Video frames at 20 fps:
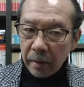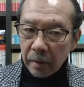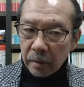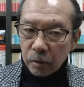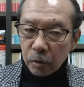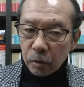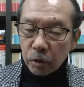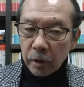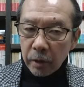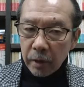
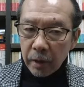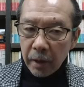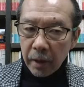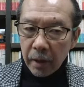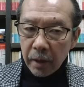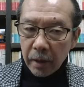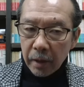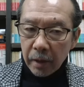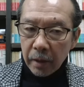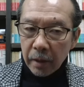そして
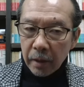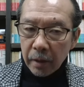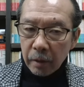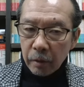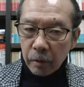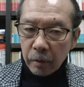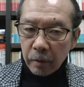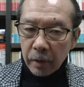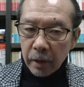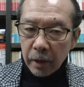ね、えー、
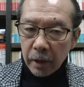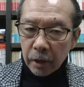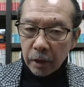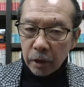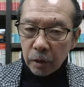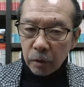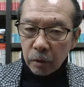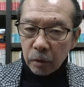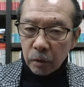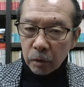これはね、昨
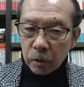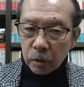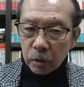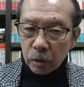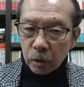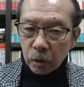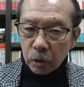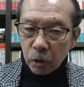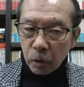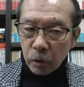日ちょっ
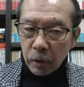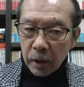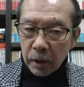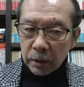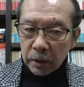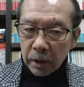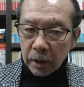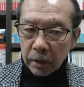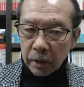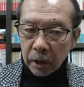と紹介
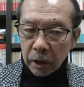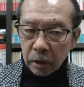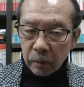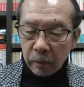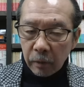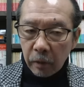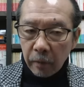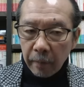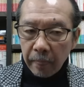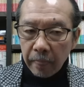したんだけど
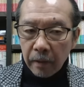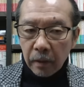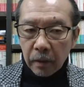も、